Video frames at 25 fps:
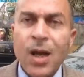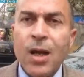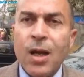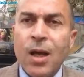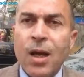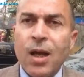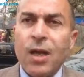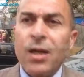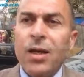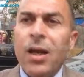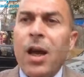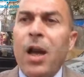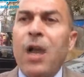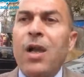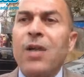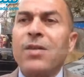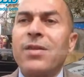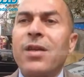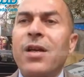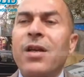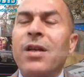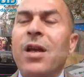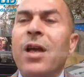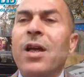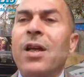اتفضل
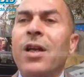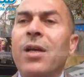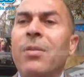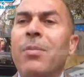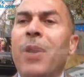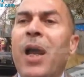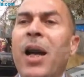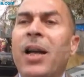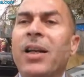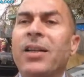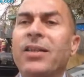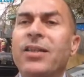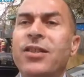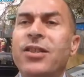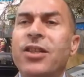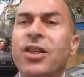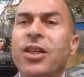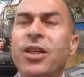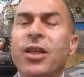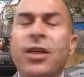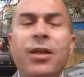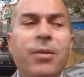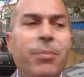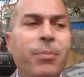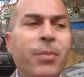اللي حصل انا
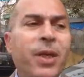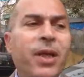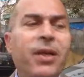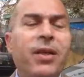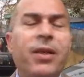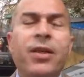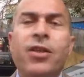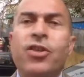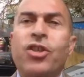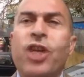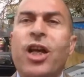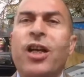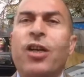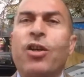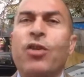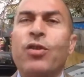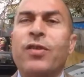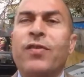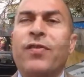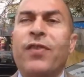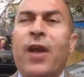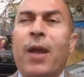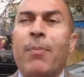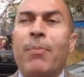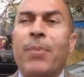معدي من
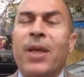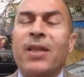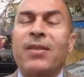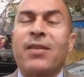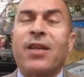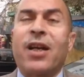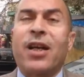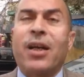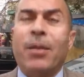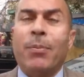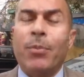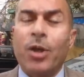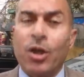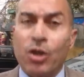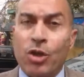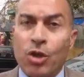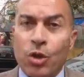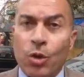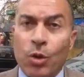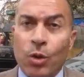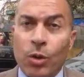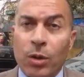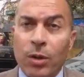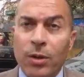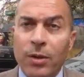شارع يوسف عباس راجع
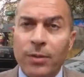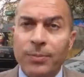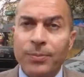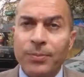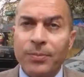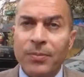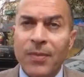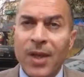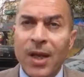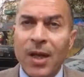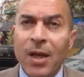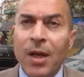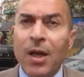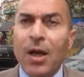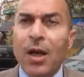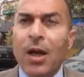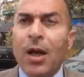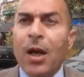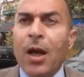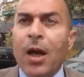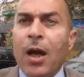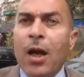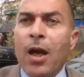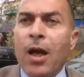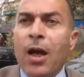من الشغل
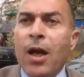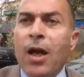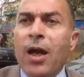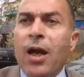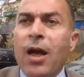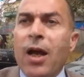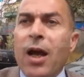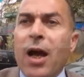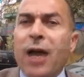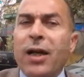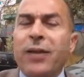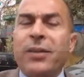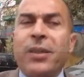آه